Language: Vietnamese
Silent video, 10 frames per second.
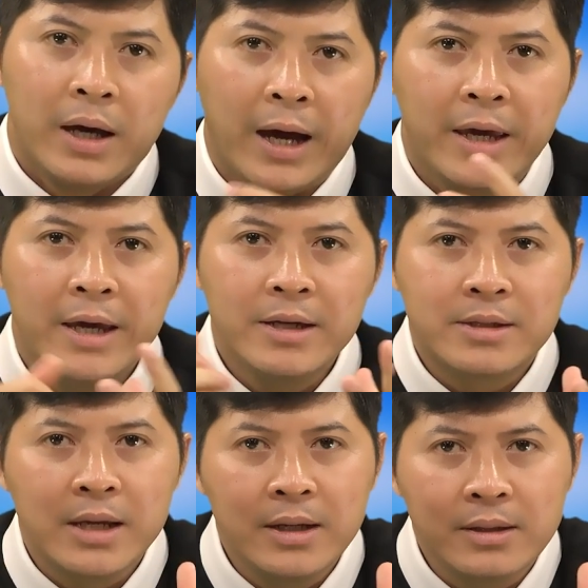Hãy hy
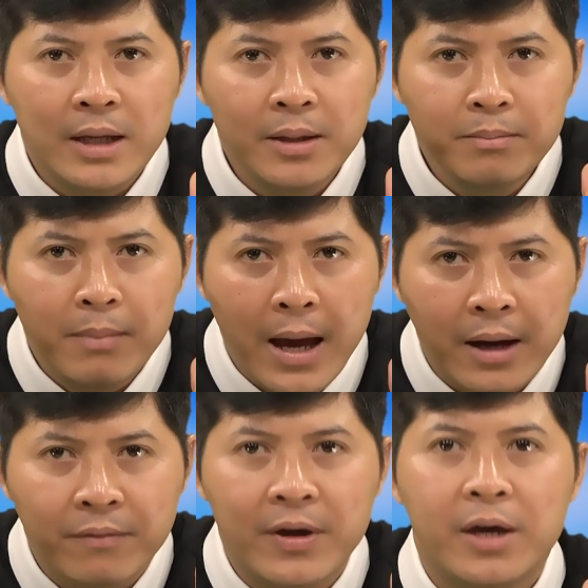sinh tính
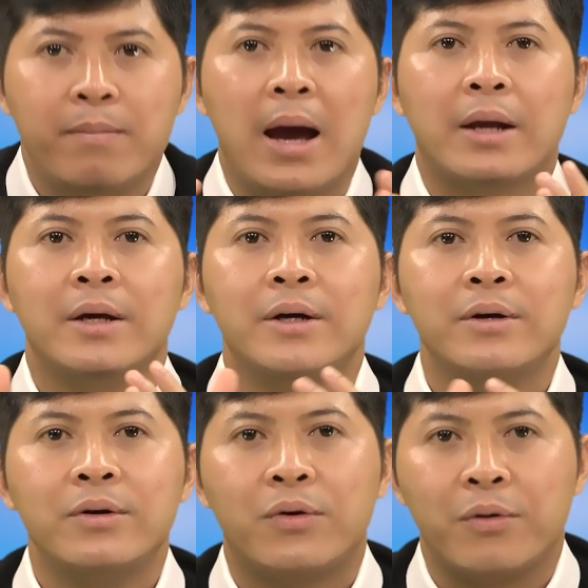mạng vì bạn
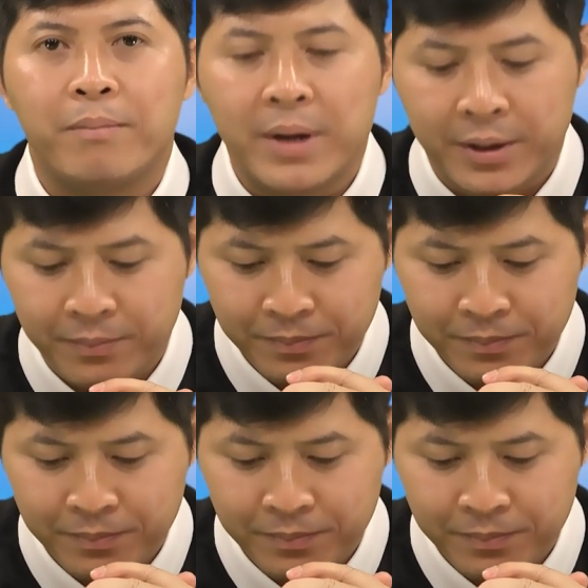hữu của mình.